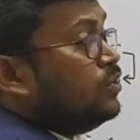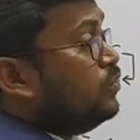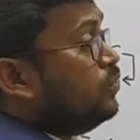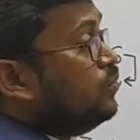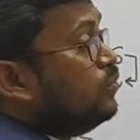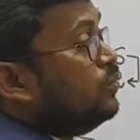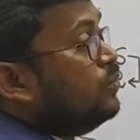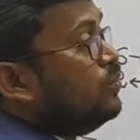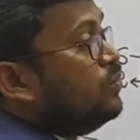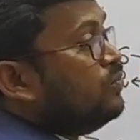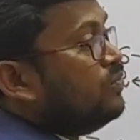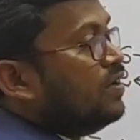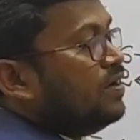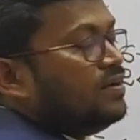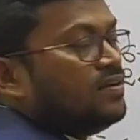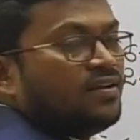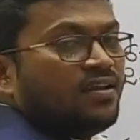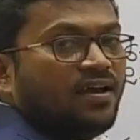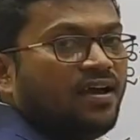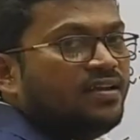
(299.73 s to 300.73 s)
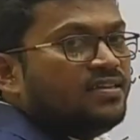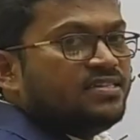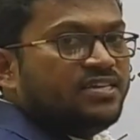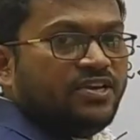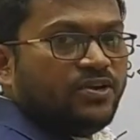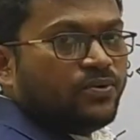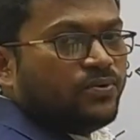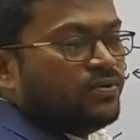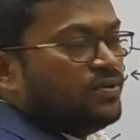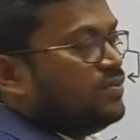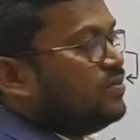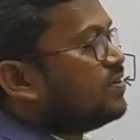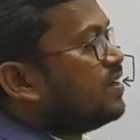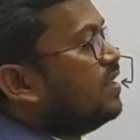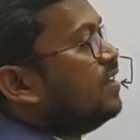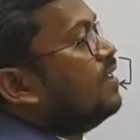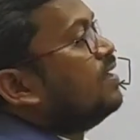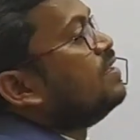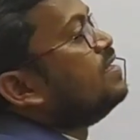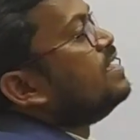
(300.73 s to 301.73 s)
టూ వన్ అని చేయకూడదు
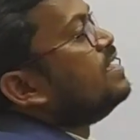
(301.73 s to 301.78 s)
ఓకేనా